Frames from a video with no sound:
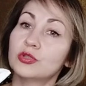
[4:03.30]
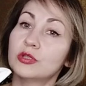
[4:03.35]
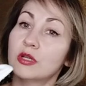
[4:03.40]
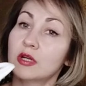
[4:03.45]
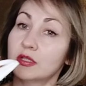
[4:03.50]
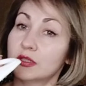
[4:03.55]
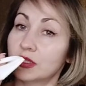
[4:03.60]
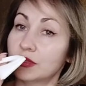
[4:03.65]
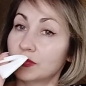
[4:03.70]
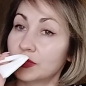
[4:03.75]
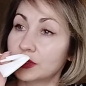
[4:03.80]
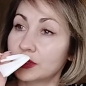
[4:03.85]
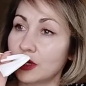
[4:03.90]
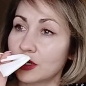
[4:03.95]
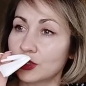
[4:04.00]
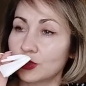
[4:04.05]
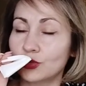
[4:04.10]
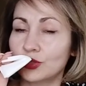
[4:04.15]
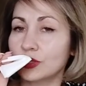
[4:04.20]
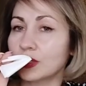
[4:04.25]
это
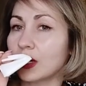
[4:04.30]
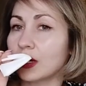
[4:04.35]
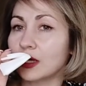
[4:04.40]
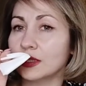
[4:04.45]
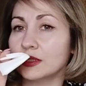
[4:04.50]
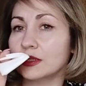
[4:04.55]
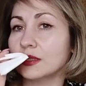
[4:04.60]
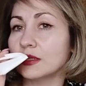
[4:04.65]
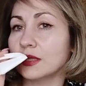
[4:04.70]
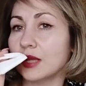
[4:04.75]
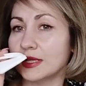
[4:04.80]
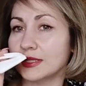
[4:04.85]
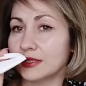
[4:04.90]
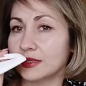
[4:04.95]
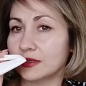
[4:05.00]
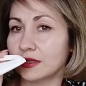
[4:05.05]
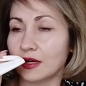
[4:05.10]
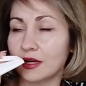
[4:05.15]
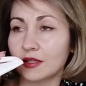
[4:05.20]
ретро-винтаж, но это какая-то классика.